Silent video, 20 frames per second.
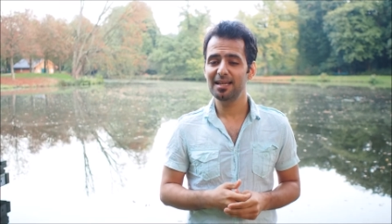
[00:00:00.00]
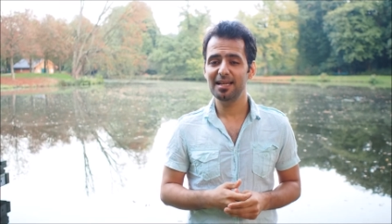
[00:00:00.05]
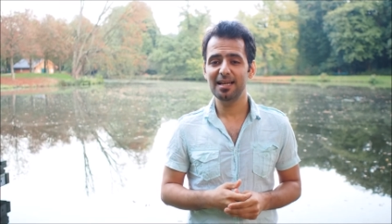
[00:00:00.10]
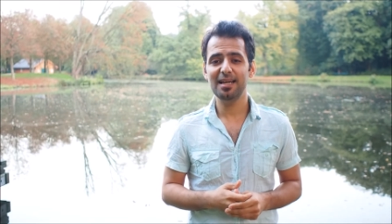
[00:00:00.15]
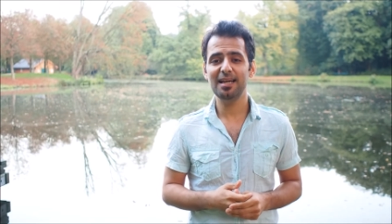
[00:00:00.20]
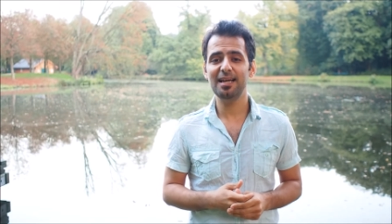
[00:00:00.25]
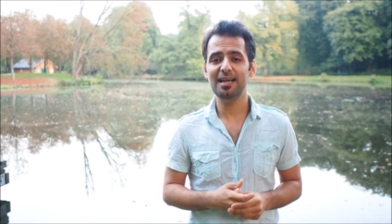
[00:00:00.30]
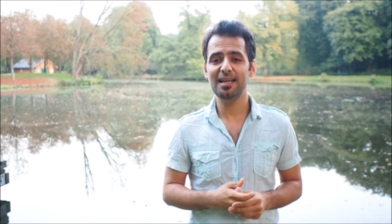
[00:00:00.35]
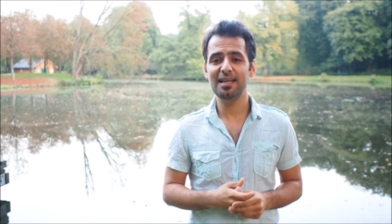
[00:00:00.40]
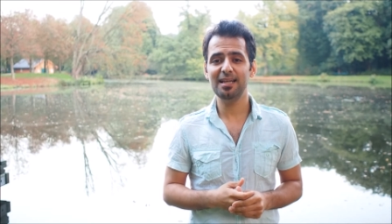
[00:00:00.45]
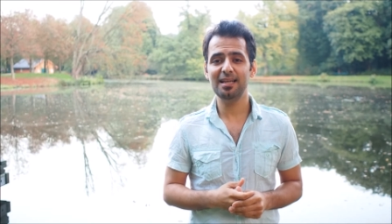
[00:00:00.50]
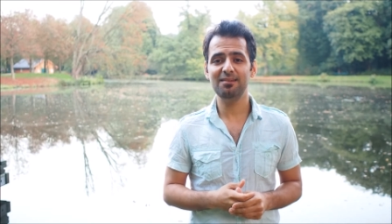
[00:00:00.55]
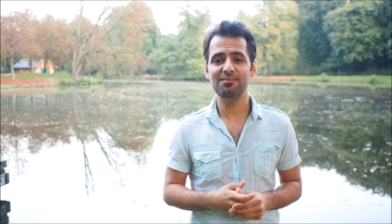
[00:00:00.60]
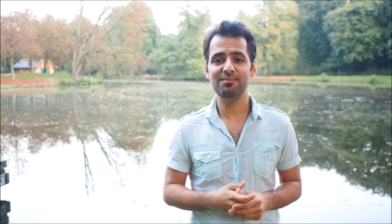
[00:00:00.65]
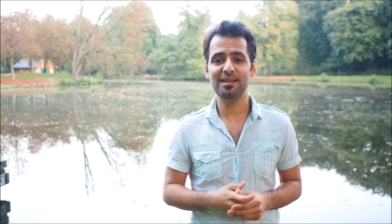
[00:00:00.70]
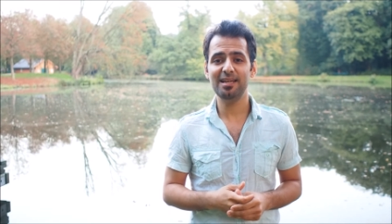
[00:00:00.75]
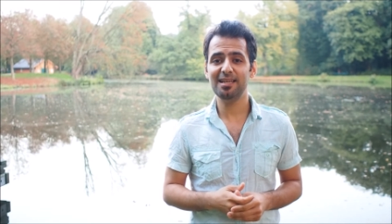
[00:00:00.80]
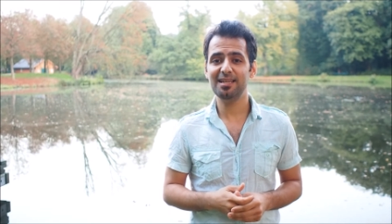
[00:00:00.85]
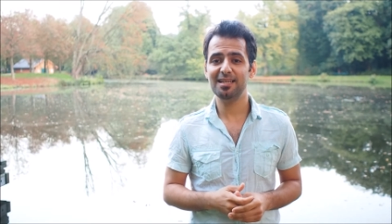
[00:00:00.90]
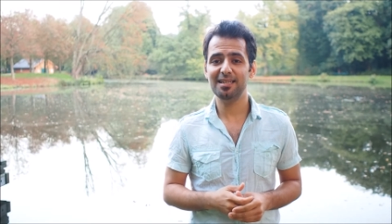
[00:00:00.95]

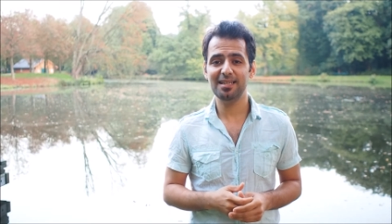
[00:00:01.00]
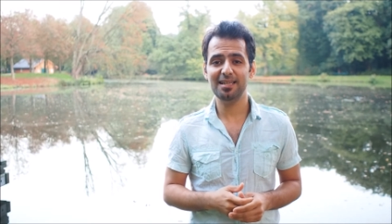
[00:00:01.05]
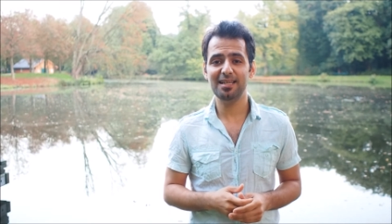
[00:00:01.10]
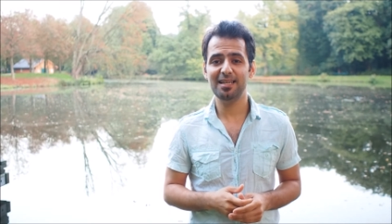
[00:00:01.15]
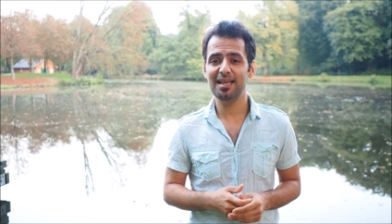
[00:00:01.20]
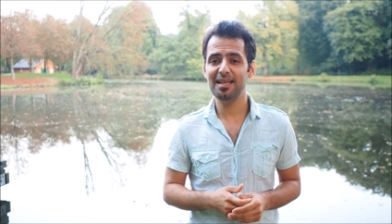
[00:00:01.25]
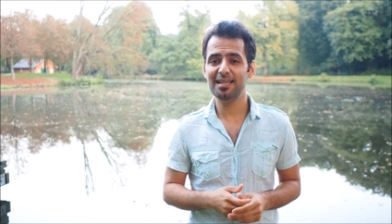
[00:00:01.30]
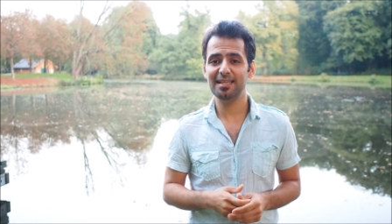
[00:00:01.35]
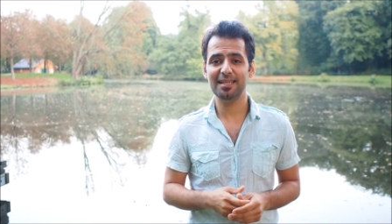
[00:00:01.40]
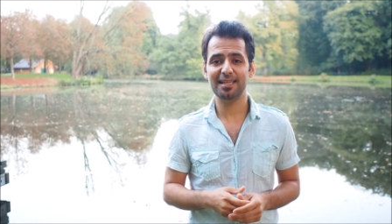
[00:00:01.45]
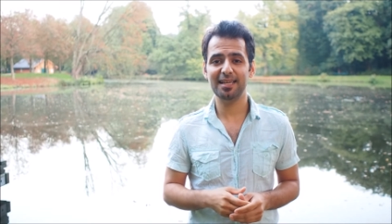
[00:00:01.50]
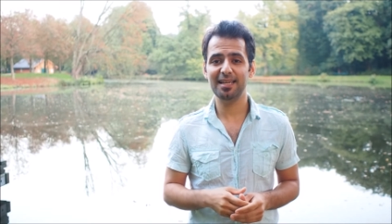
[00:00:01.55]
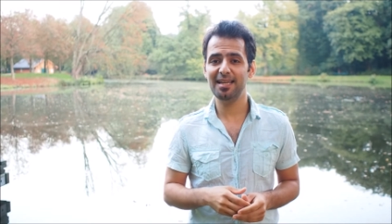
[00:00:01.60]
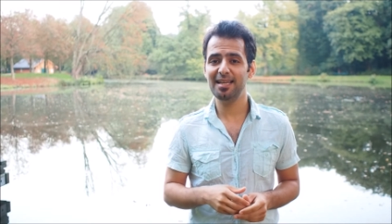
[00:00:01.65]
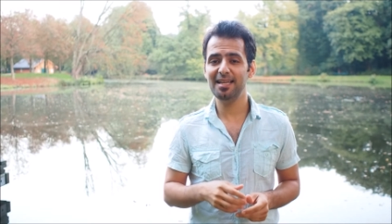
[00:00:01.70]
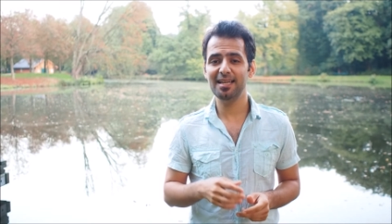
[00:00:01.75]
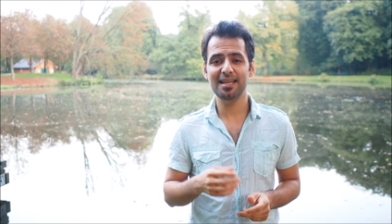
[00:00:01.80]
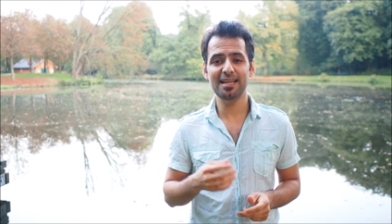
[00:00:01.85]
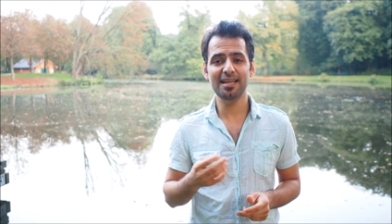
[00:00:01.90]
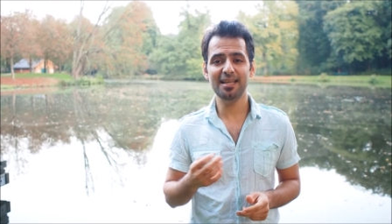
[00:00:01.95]
قلبك إلك
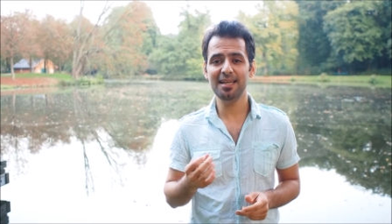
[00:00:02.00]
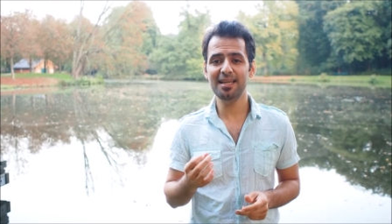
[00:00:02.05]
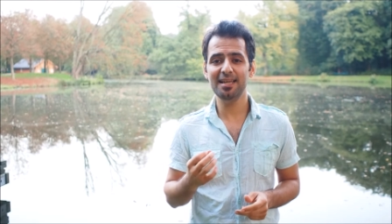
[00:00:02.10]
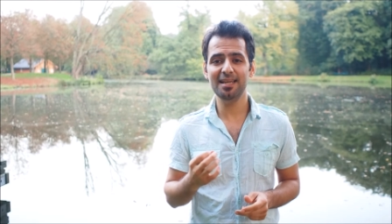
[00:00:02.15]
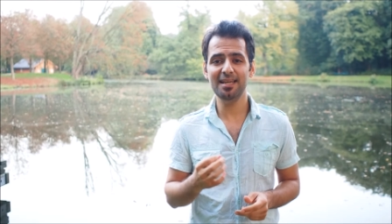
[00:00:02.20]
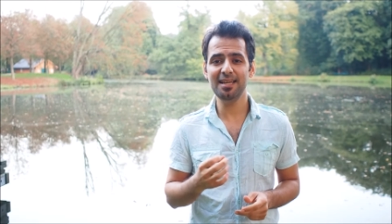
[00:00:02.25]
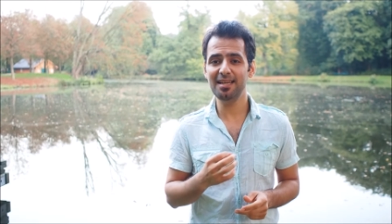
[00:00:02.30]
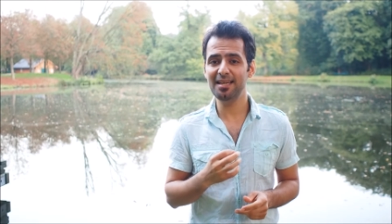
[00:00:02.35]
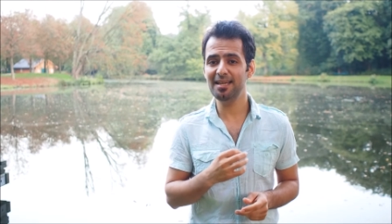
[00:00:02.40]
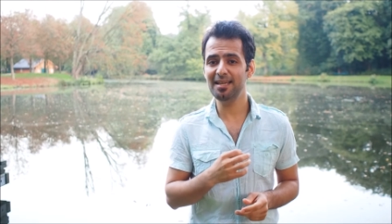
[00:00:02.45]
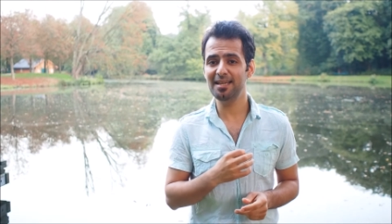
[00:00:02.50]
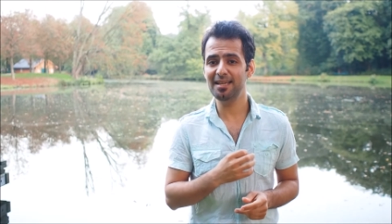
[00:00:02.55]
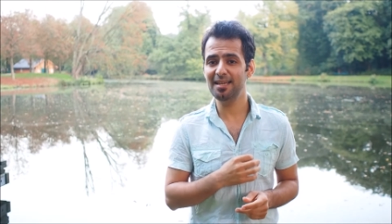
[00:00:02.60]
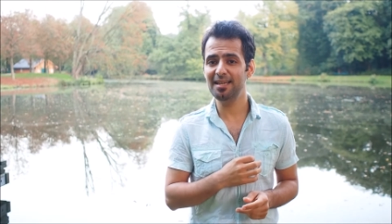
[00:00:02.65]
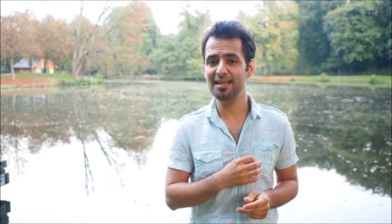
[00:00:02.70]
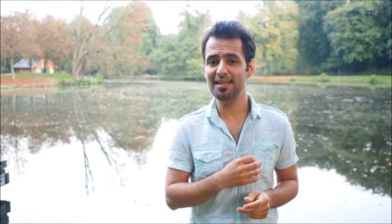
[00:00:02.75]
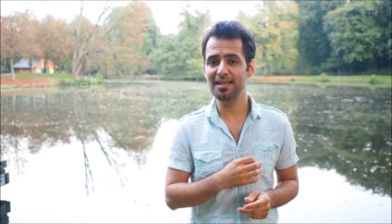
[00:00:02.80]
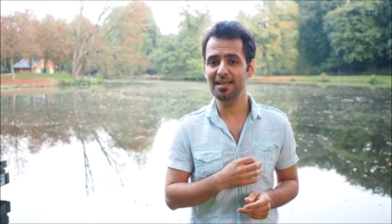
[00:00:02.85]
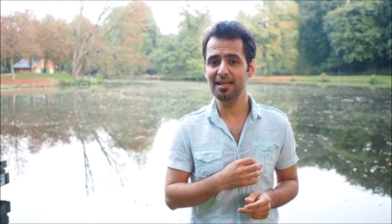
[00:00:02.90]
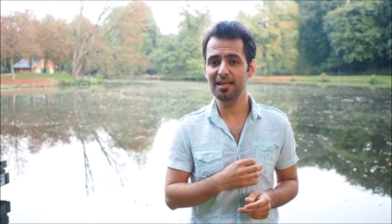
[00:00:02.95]

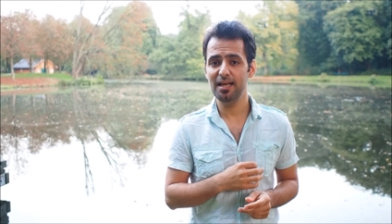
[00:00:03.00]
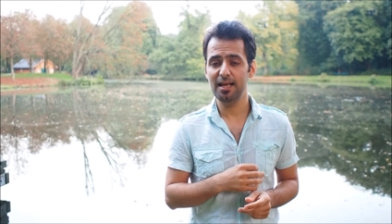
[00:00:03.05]
خلي